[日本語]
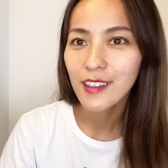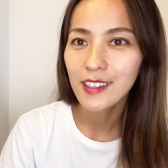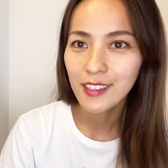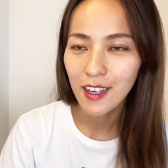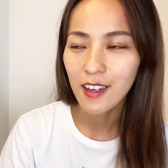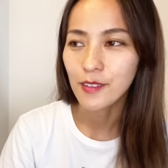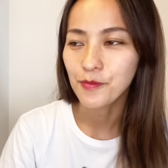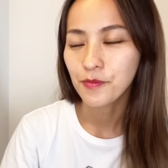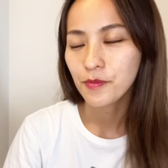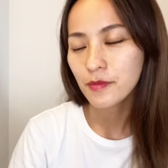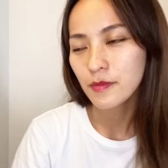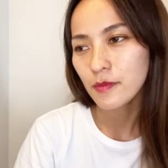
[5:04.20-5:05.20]
にさ
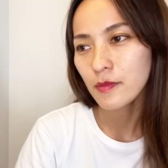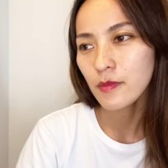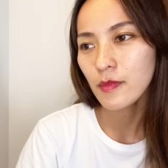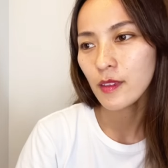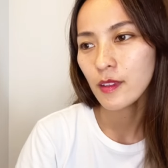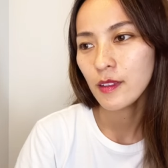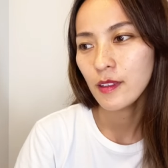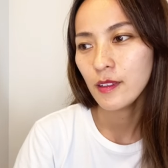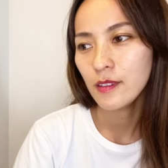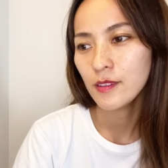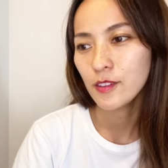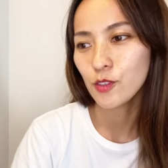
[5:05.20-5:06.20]

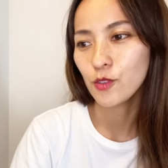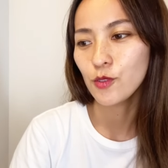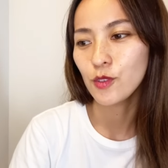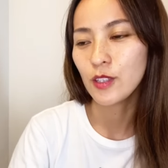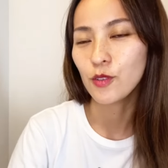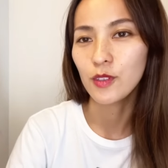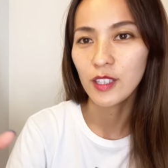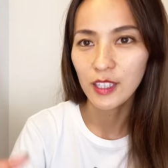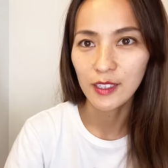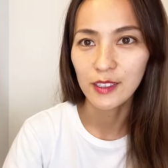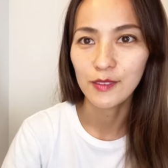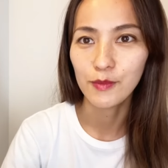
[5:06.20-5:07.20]
その後
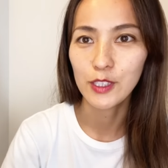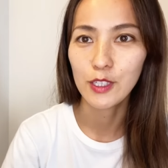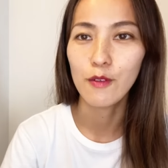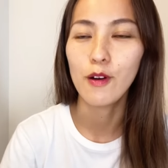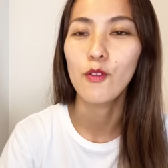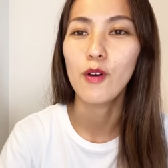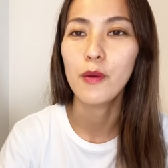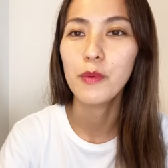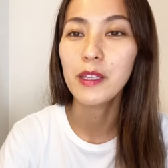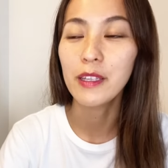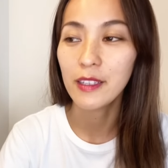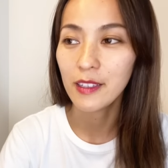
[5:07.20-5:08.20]
に、まあ、シャワーを浴
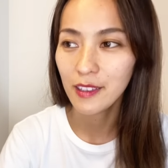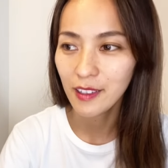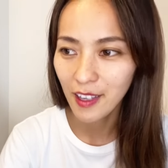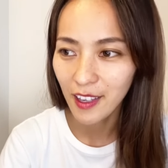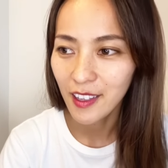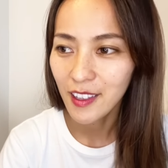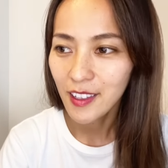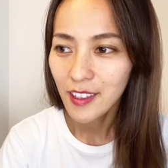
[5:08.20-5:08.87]
びに行って、